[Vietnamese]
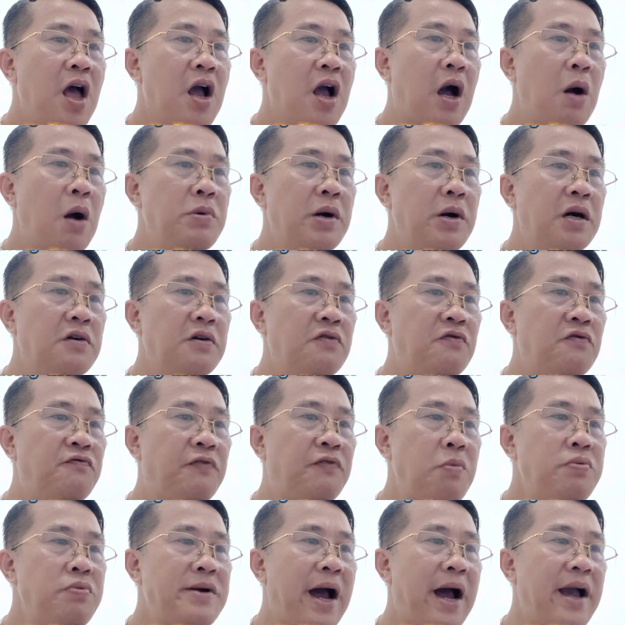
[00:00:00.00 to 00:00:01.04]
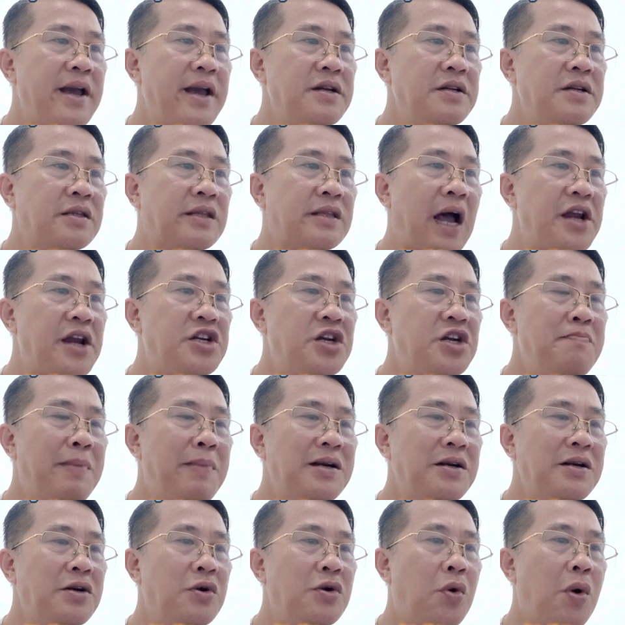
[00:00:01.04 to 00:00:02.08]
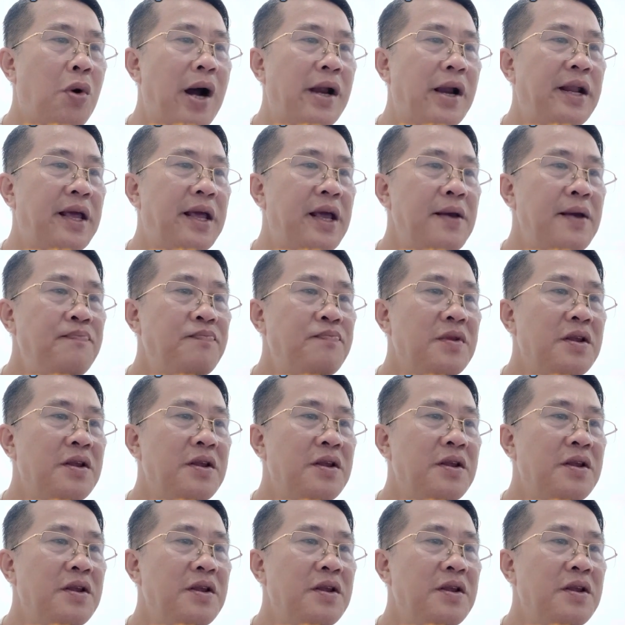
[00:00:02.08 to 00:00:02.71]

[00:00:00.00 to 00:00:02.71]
không ngừng phóng đại tại trước mắt hoàng đế.